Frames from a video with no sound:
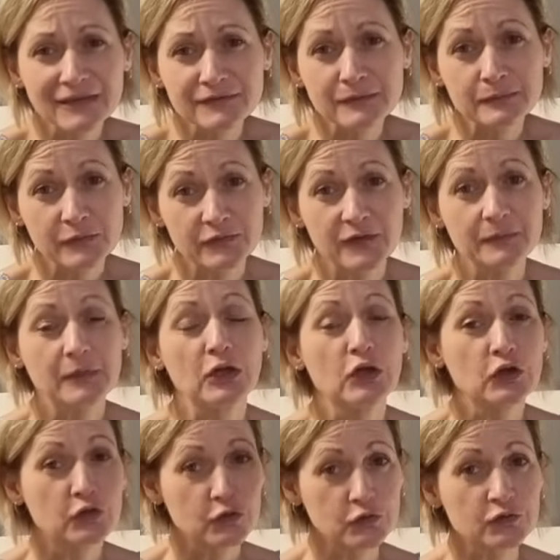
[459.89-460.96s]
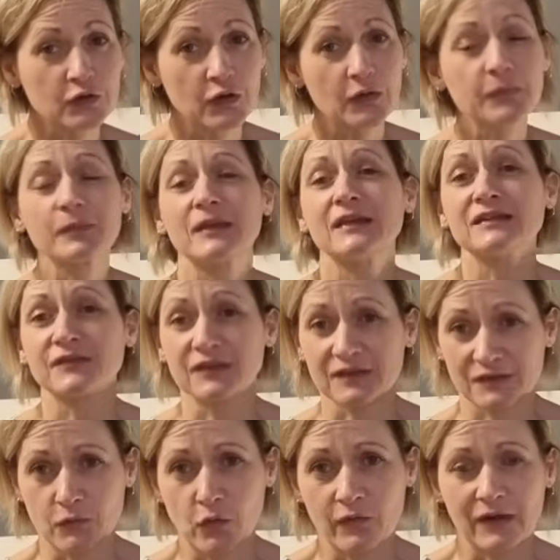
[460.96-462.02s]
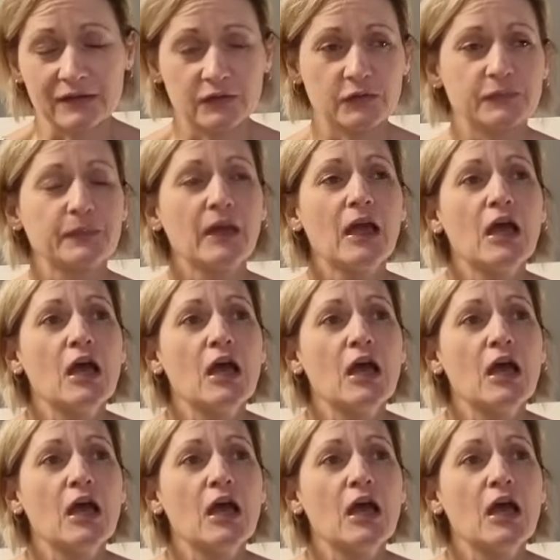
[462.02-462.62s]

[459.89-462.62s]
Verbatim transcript: A ja Wam powiem krótko i zwięzłowato.